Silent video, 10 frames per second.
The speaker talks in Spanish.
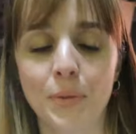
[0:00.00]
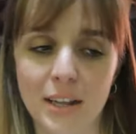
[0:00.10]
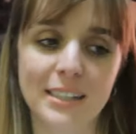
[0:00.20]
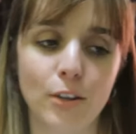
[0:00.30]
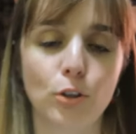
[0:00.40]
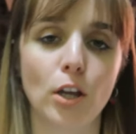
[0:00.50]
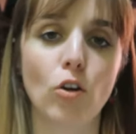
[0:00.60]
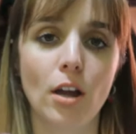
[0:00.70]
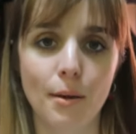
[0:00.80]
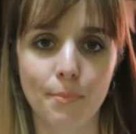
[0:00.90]
ese que yo
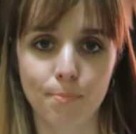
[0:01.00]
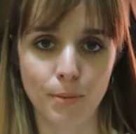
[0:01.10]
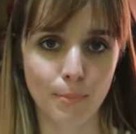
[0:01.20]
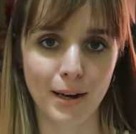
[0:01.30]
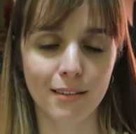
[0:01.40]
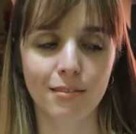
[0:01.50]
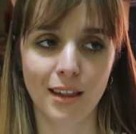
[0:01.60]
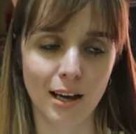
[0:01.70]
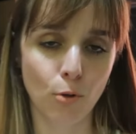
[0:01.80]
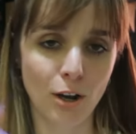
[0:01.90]
tengo es permanente,
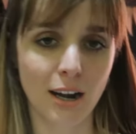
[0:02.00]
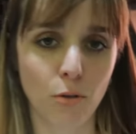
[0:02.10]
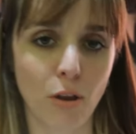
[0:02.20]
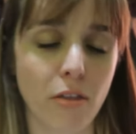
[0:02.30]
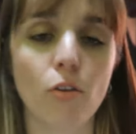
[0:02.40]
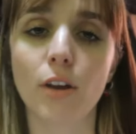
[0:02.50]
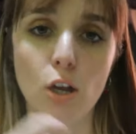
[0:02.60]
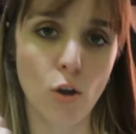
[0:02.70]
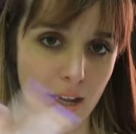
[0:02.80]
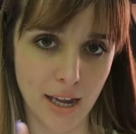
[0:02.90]
digamos, de larga duración
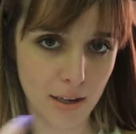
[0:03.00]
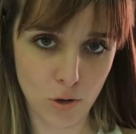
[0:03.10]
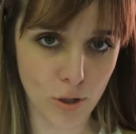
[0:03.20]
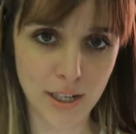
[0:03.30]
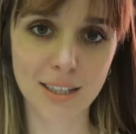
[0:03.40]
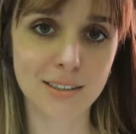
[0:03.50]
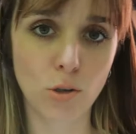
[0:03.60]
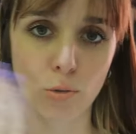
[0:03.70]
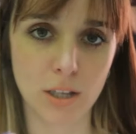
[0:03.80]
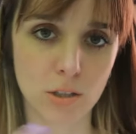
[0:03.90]
y no es quien lo quite,
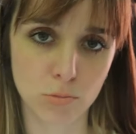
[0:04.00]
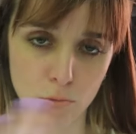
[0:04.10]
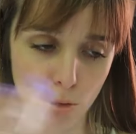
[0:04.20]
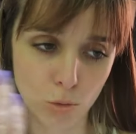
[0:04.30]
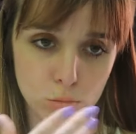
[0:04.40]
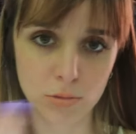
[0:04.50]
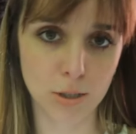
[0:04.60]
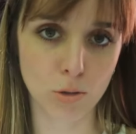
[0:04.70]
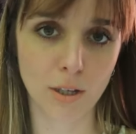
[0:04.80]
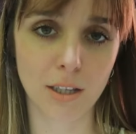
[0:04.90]
sino con un de
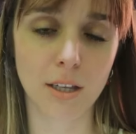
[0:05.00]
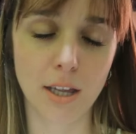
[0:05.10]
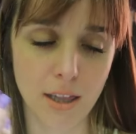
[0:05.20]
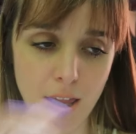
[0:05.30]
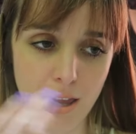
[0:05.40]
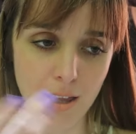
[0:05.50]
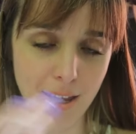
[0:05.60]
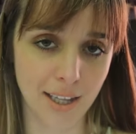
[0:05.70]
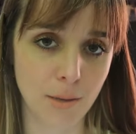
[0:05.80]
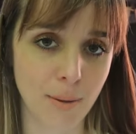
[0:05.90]
eh, de,
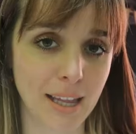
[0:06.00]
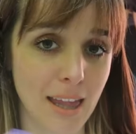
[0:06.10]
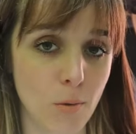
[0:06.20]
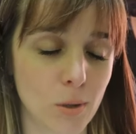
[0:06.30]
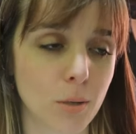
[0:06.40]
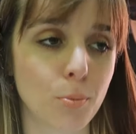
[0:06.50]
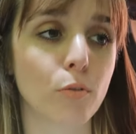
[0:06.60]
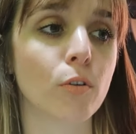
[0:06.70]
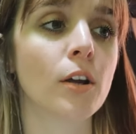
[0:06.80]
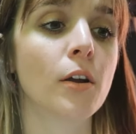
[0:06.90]
de, de maquillaje de waterproof.